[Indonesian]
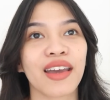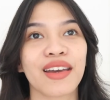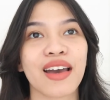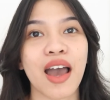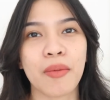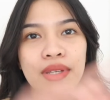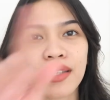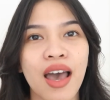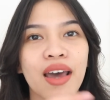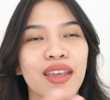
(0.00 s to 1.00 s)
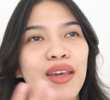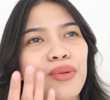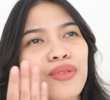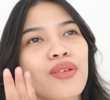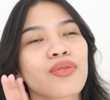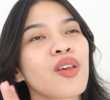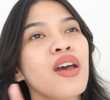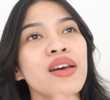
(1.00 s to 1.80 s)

kayak habis seharian terus harus